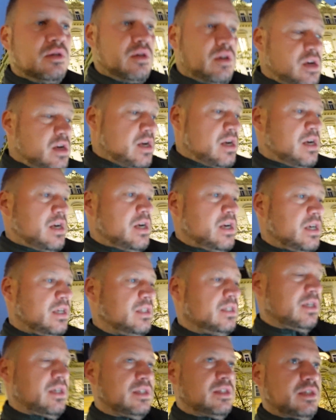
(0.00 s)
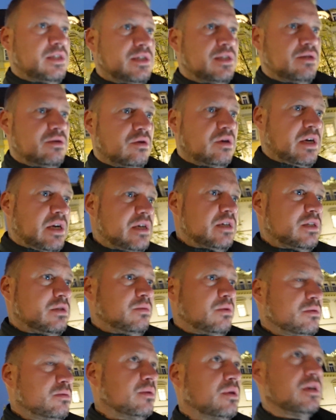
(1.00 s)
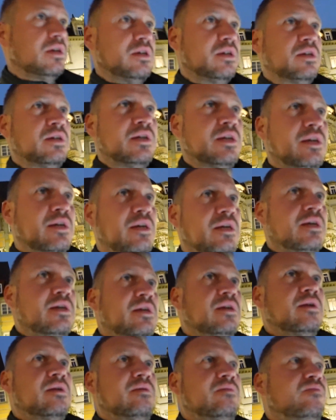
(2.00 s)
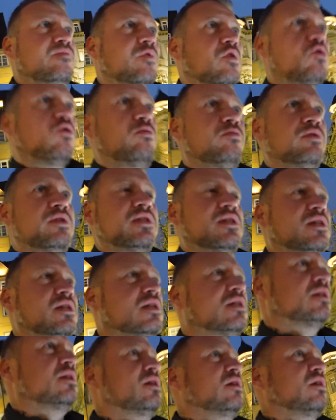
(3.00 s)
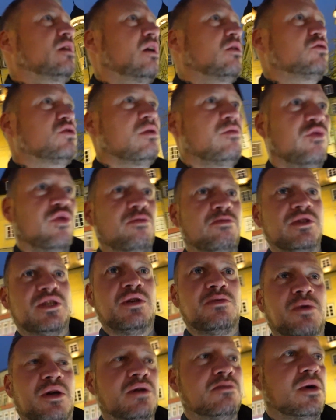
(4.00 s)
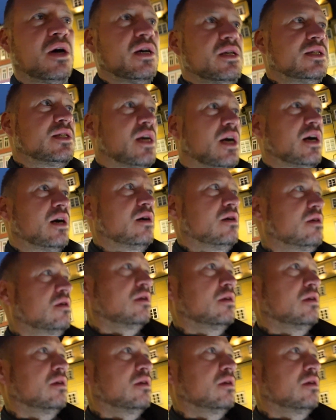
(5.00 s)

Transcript: Ach, das ist doch alles manchmal kompliziert. Außerdem vermisse ich meine Marisa.